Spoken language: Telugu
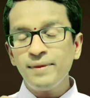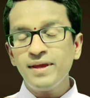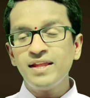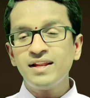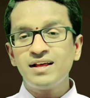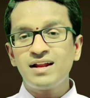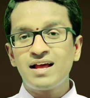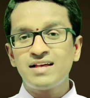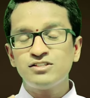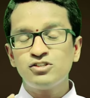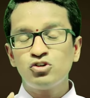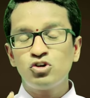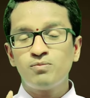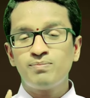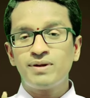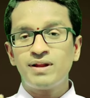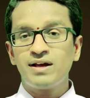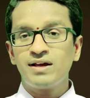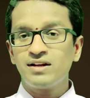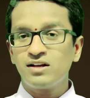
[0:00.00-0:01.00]
మీన రాశి
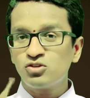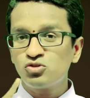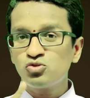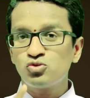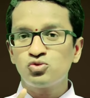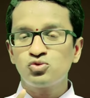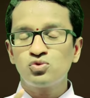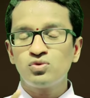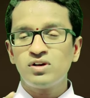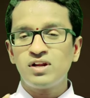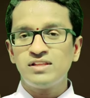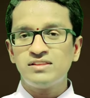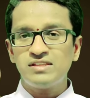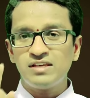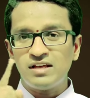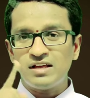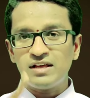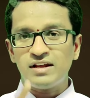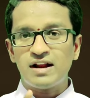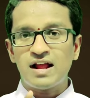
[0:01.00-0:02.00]
లోపల కనుక
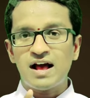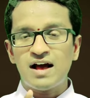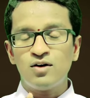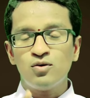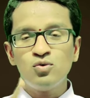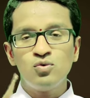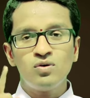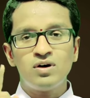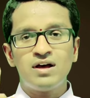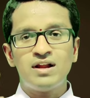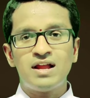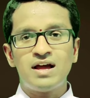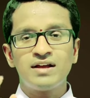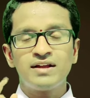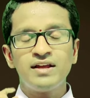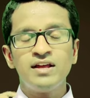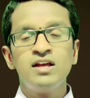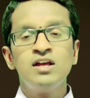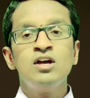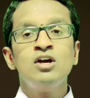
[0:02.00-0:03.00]
చూసుకున్నట్లయితే రాహు
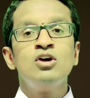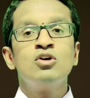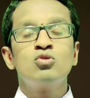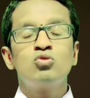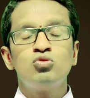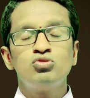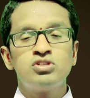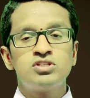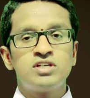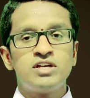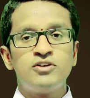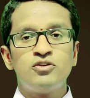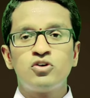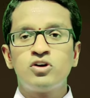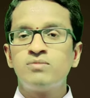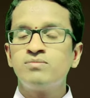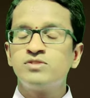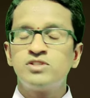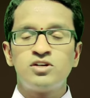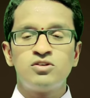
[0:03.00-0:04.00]
అలాగే కుజ
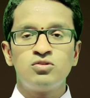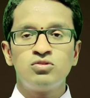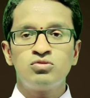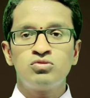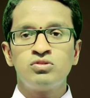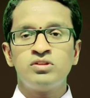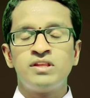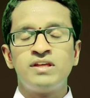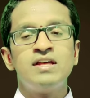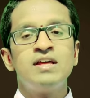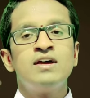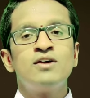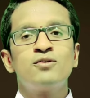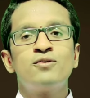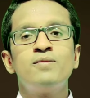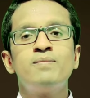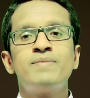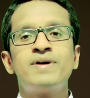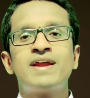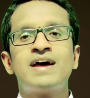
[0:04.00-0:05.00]
సంయోగం జరుగుతుంది
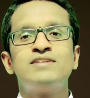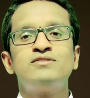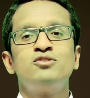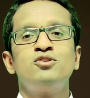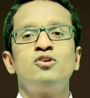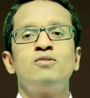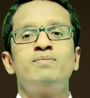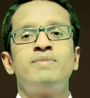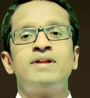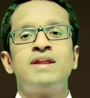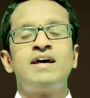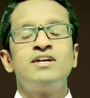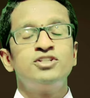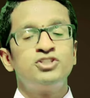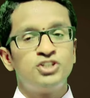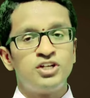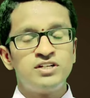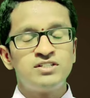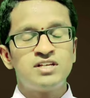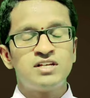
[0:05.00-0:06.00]
కుంభరాశి లోపల
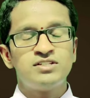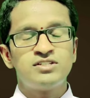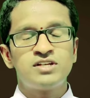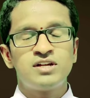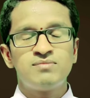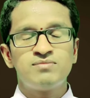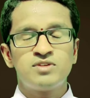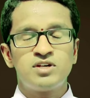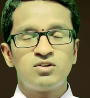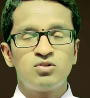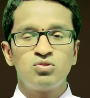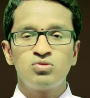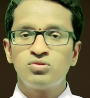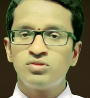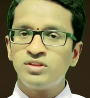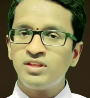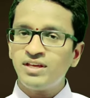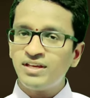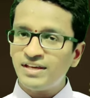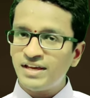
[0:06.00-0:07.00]
శని సంచారం
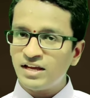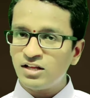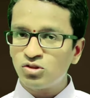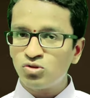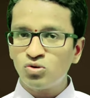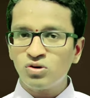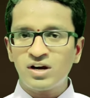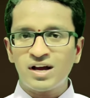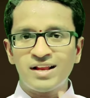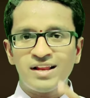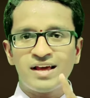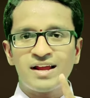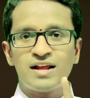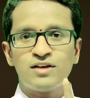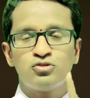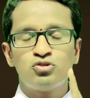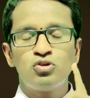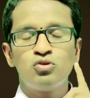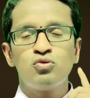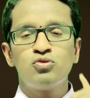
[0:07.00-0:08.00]
జరుగుతుంది కేతు కన్యా
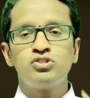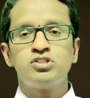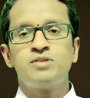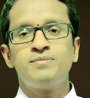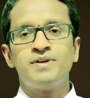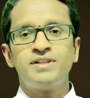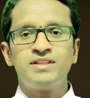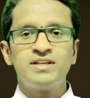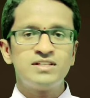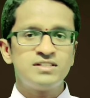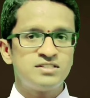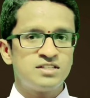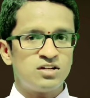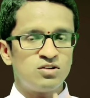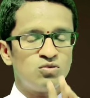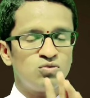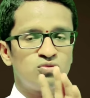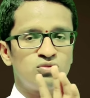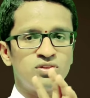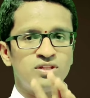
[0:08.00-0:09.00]
రాశిలో గోచరం అయితే
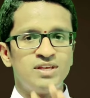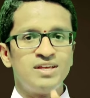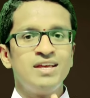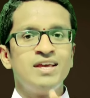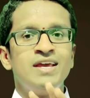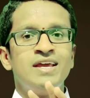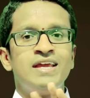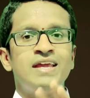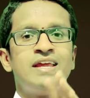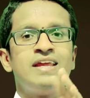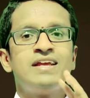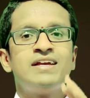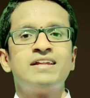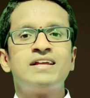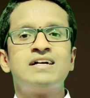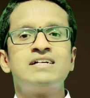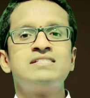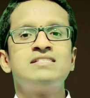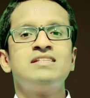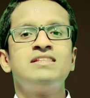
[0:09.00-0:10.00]
జరుగుతుంది ఈ
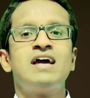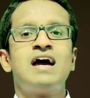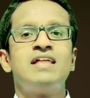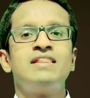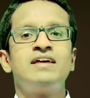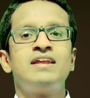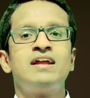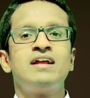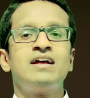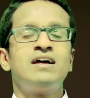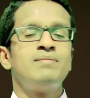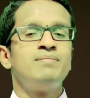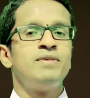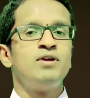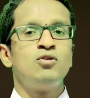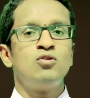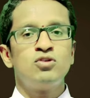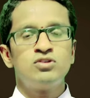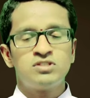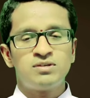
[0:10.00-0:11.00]
గ్రహస్థితి ఆధారంగా
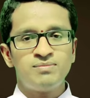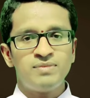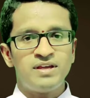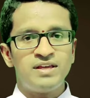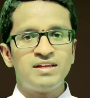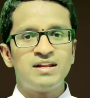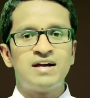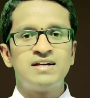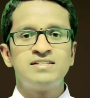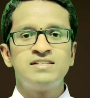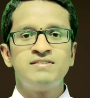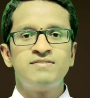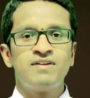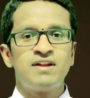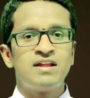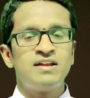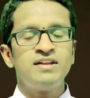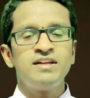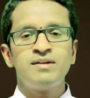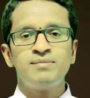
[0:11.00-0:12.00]
మీకోసం ఈ రాశి
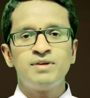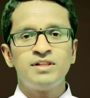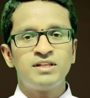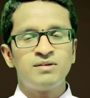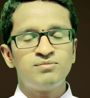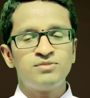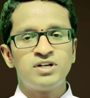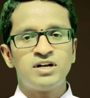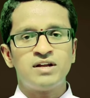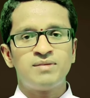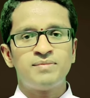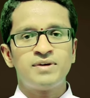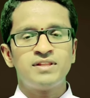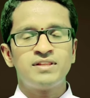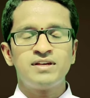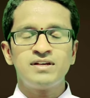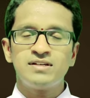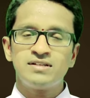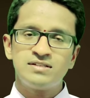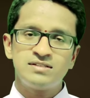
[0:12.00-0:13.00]
ఫలాలు నిర్మితం చేయడం
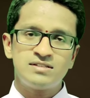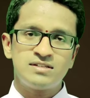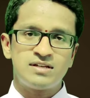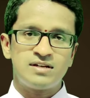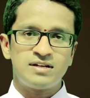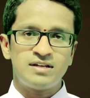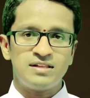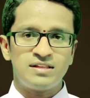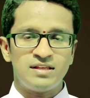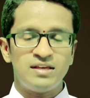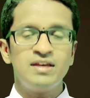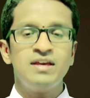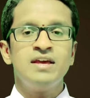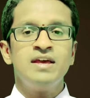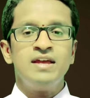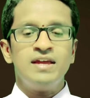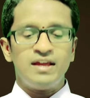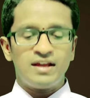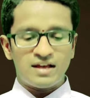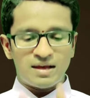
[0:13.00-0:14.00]
అయితే జరిగింది
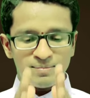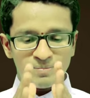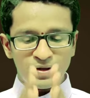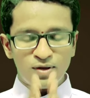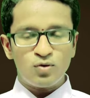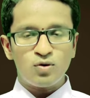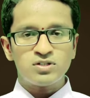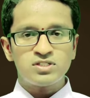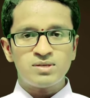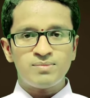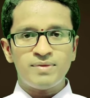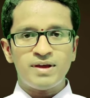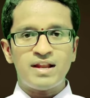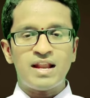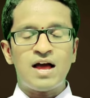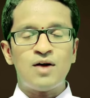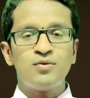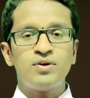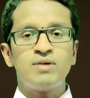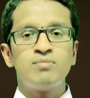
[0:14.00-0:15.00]
ఇక మీకోసం
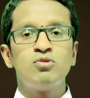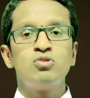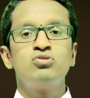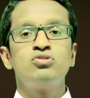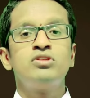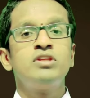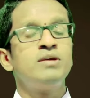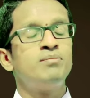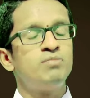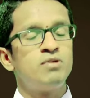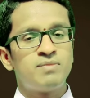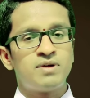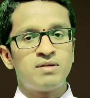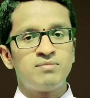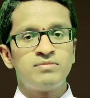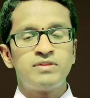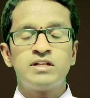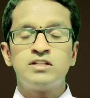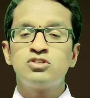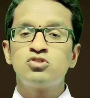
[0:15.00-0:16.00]
ఎలా ఉండబోతుంది ఇప్పుడు
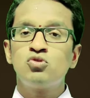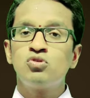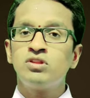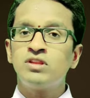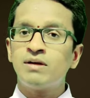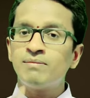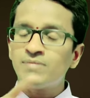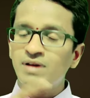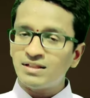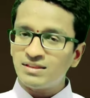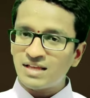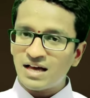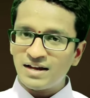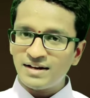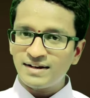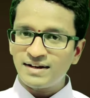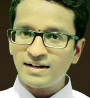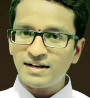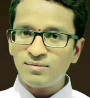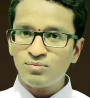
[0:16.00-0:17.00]
మనం తెలుసుకుందాం
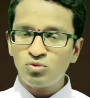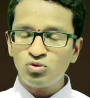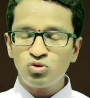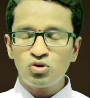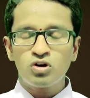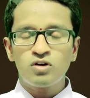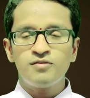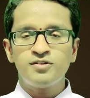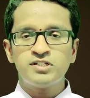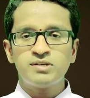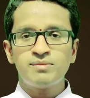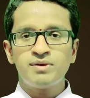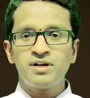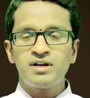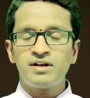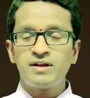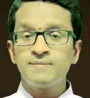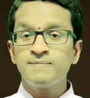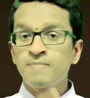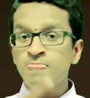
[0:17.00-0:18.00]
దానికన్నా ముందు ఒక విషయం
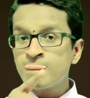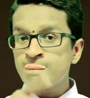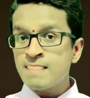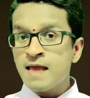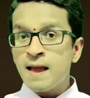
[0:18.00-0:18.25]
ఏంటంటే